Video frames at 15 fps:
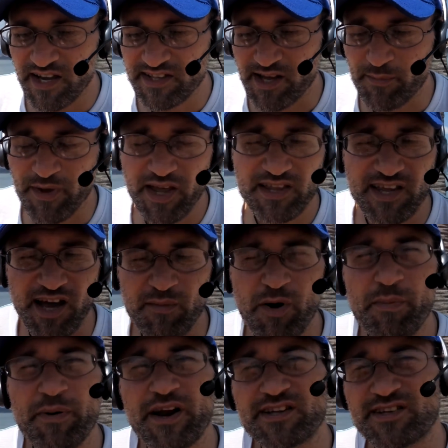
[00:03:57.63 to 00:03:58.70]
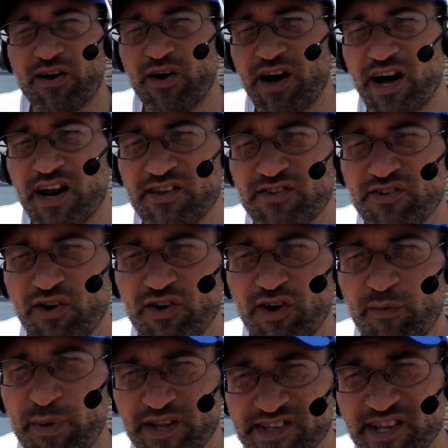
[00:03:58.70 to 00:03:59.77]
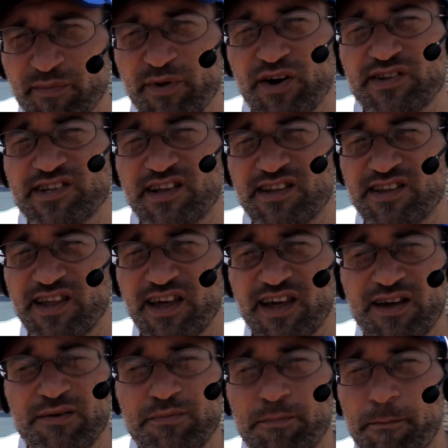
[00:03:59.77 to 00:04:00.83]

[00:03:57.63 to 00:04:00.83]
y, también, digamos, para trabajar todos los principios de